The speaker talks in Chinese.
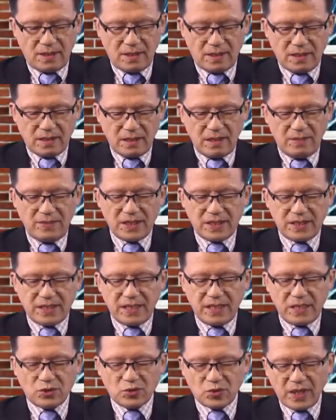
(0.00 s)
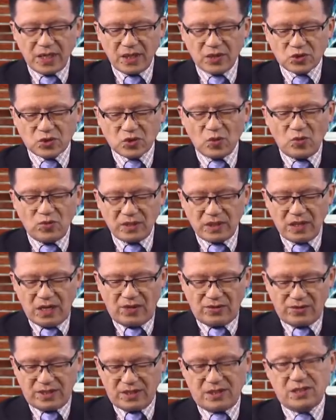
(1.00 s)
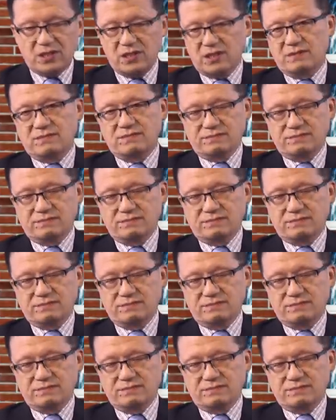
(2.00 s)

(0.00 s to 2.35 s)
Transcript: 那么现在最重要的是，